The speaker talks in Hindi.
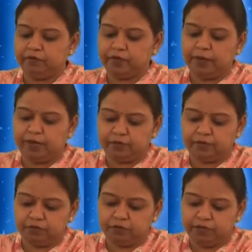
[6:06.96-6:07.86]
इसके बाद
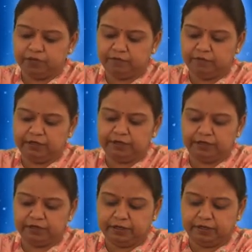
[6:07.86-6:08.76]
इसको थोड़ी देर वेट
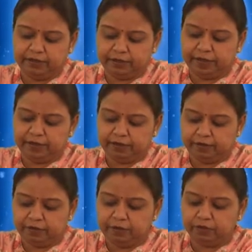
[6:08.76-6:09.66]
कीजिए ये ड्राई
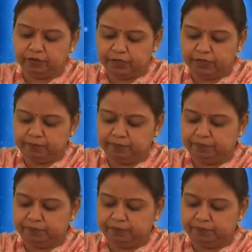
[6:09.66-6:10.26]
जैसे ही होता है